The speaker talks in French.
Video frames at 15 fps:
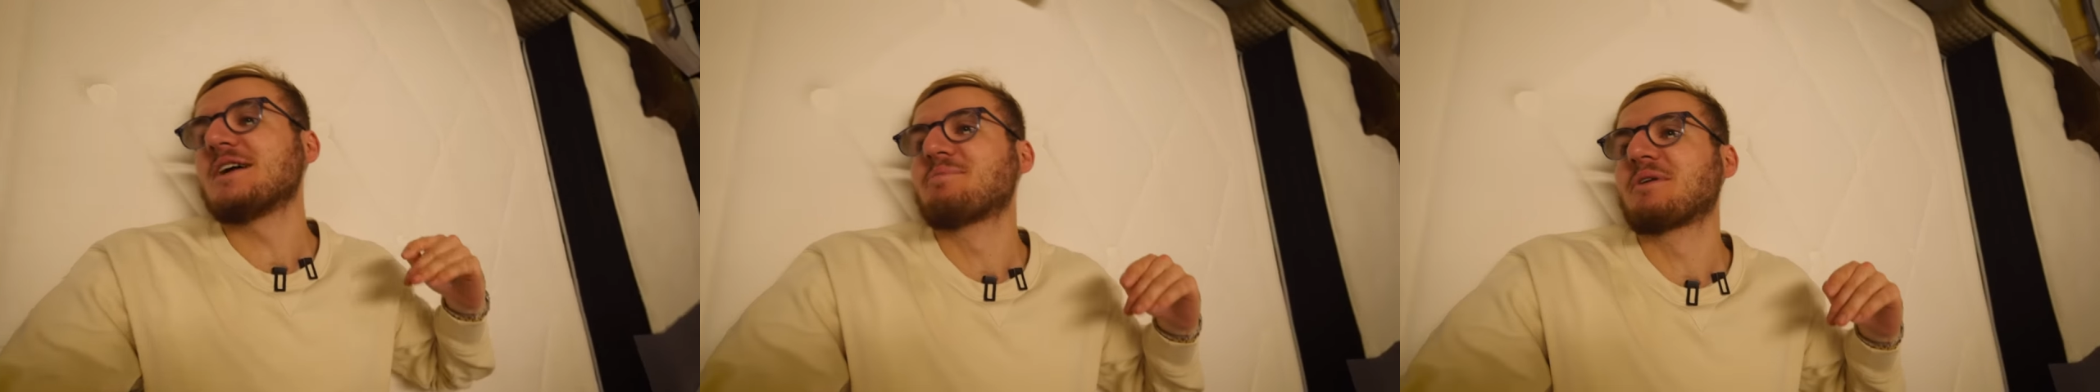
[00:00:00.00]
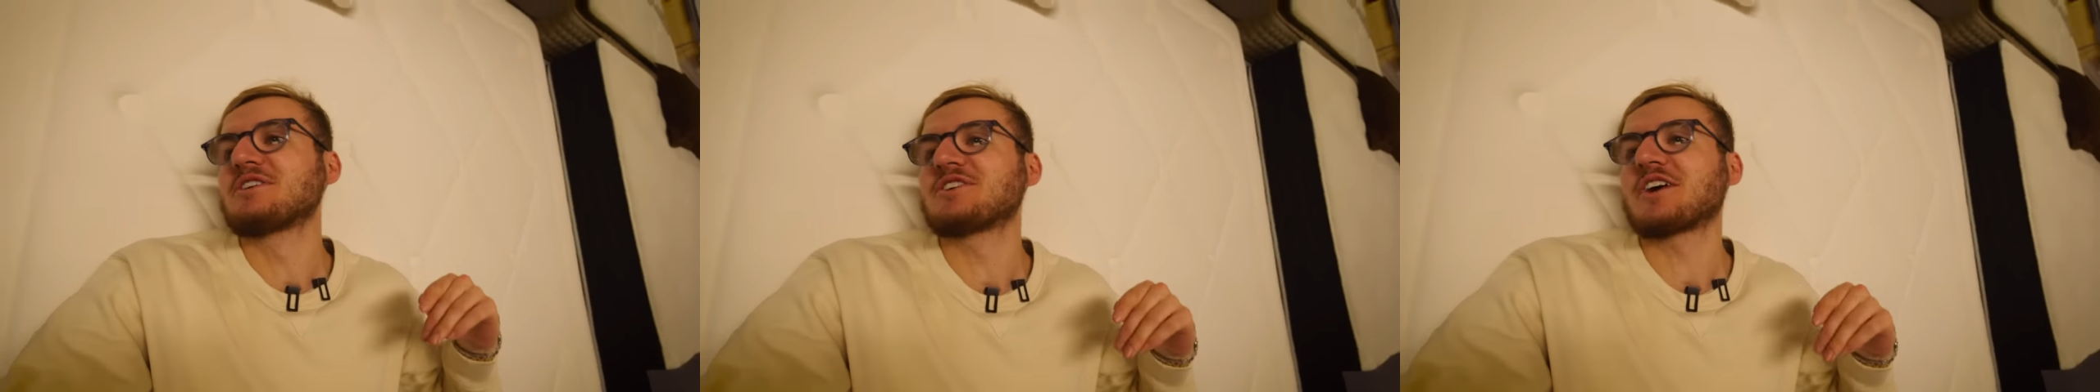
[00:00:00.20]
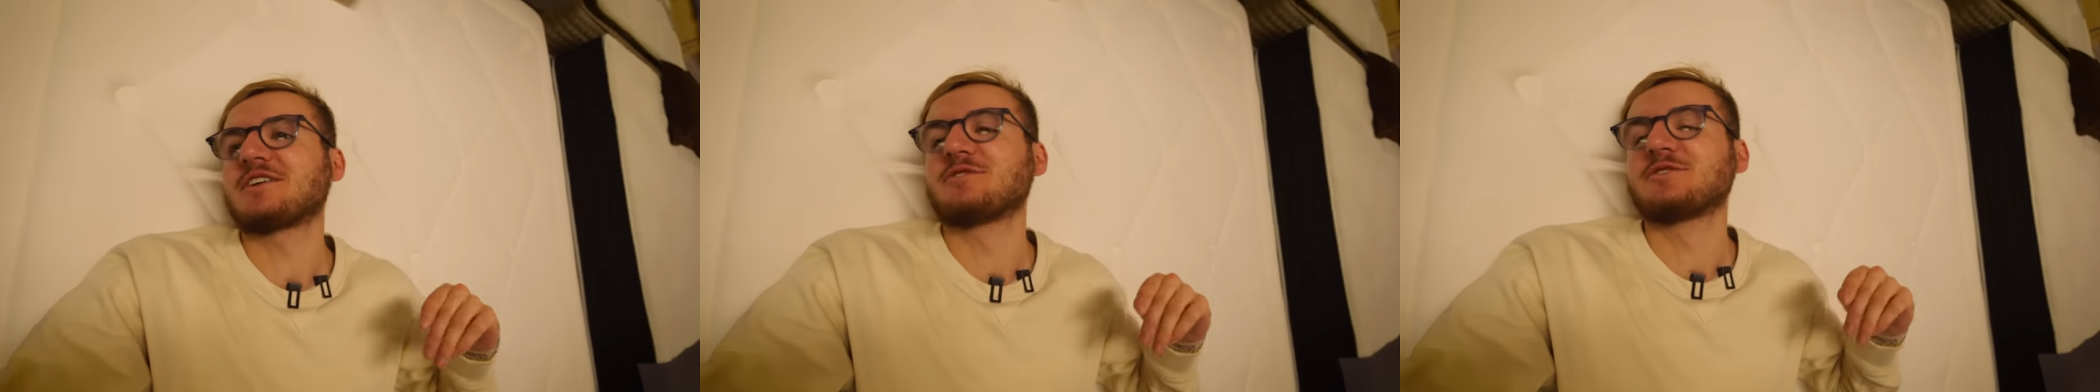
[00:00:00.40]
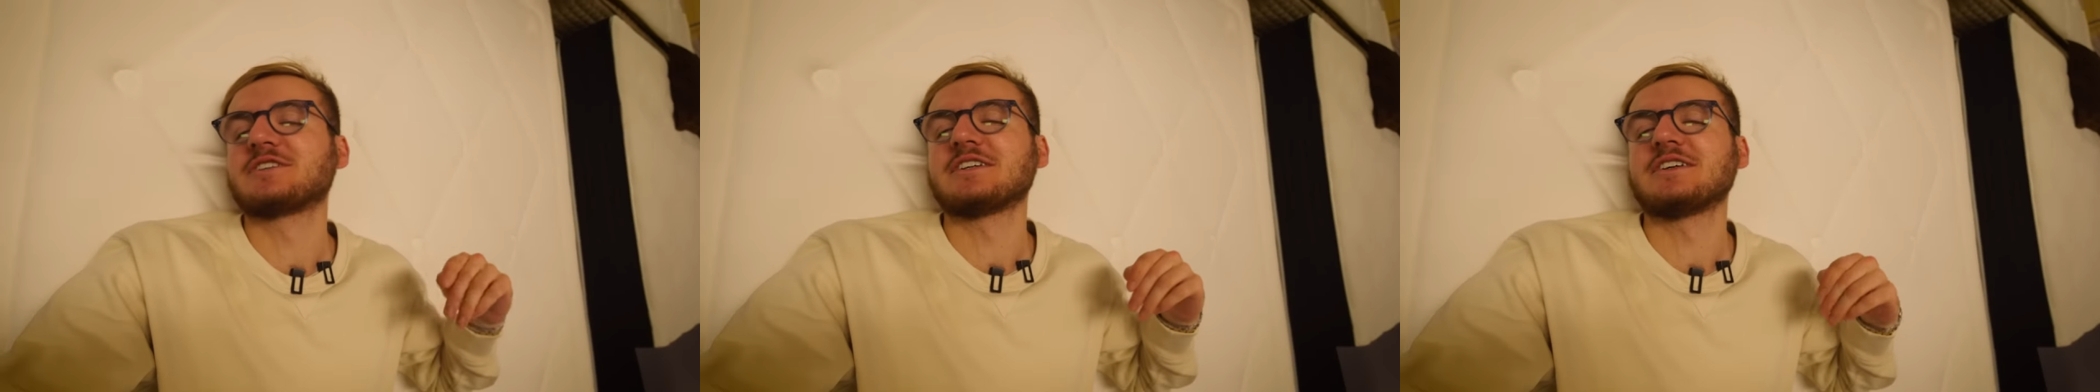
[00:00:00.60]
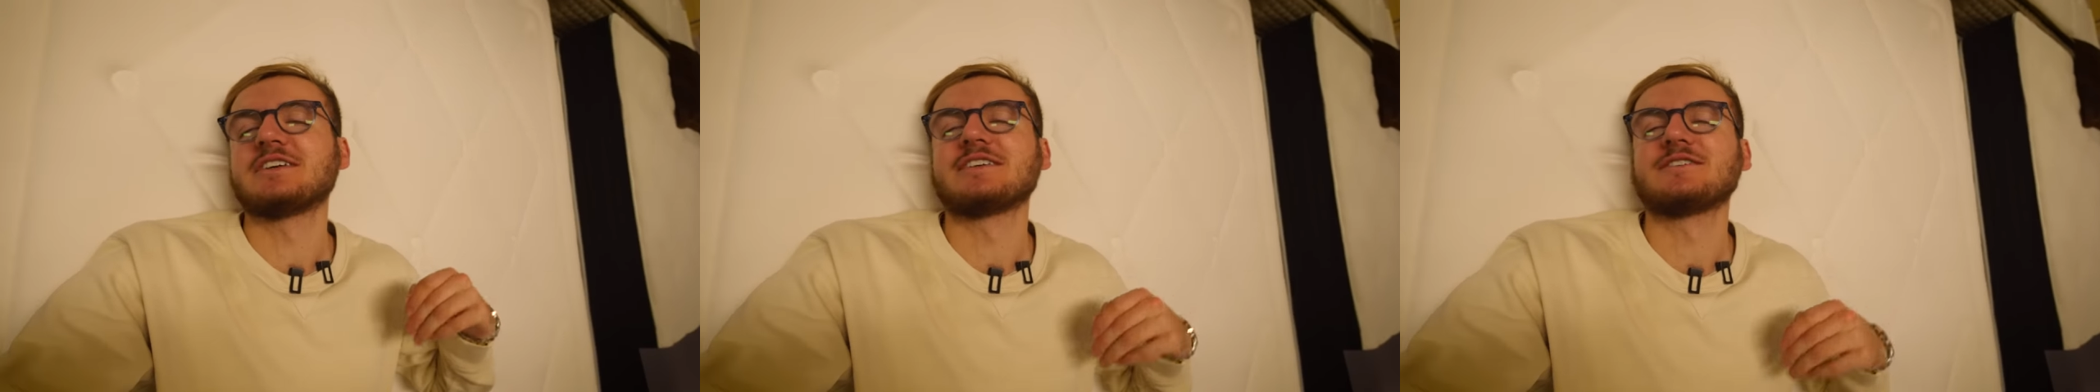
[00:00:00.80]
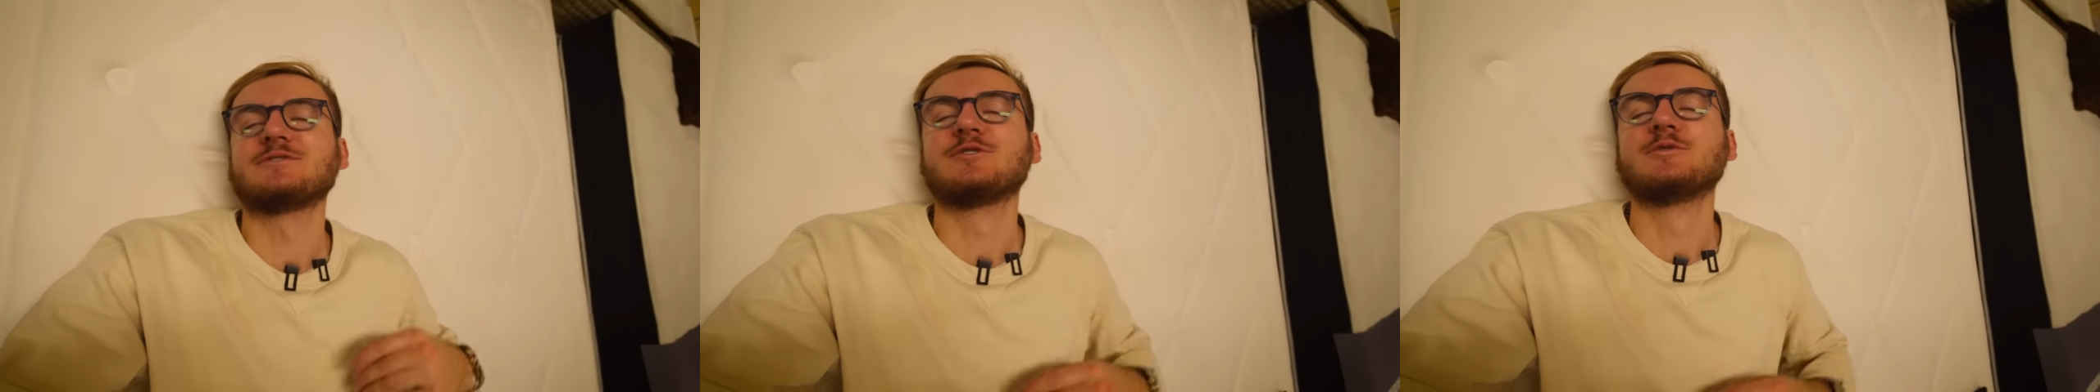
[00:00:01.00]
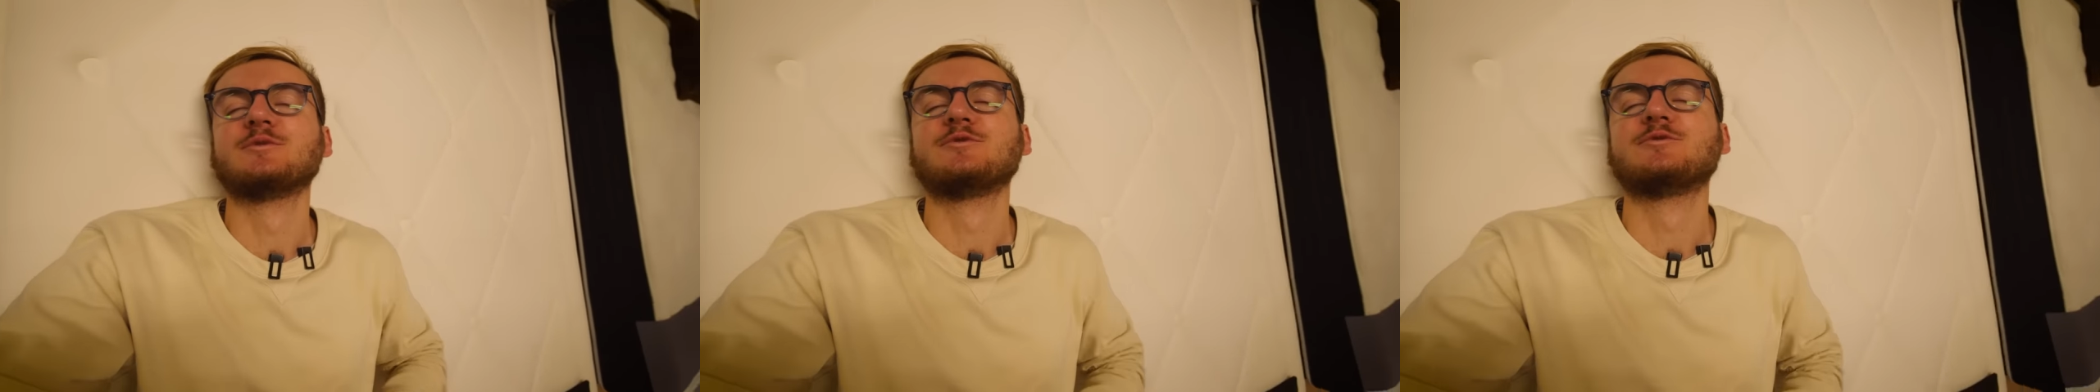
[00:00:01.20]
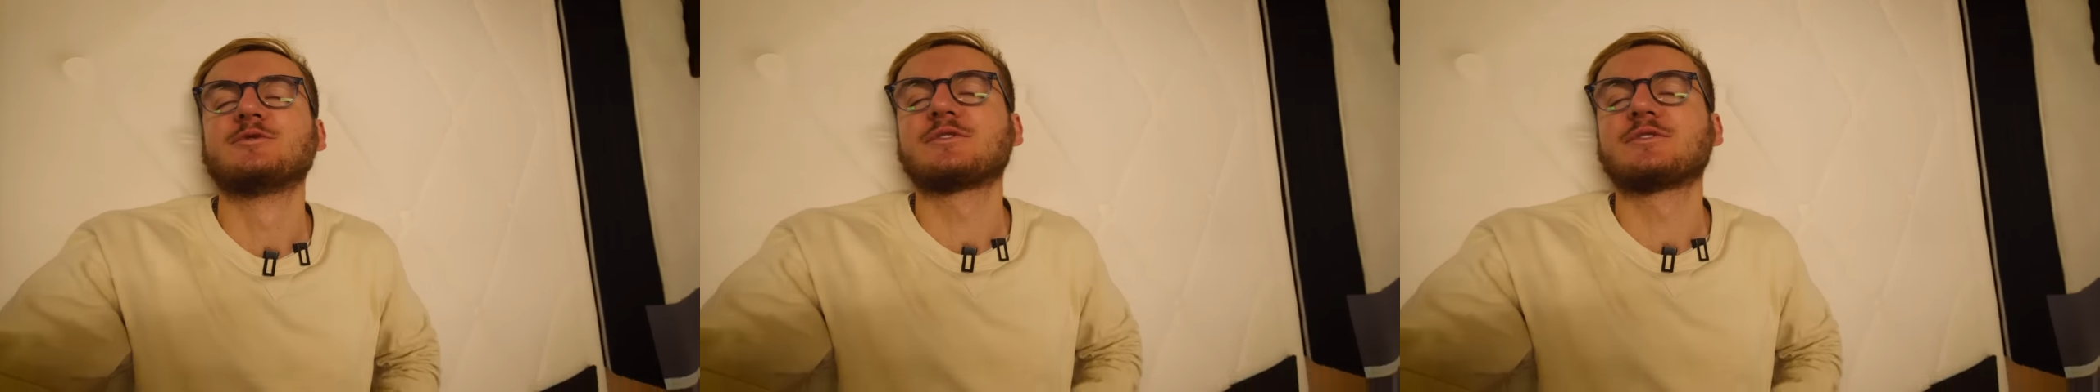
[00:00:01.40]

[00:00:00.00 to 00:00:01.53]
et après j'arrive, ok Deux minutes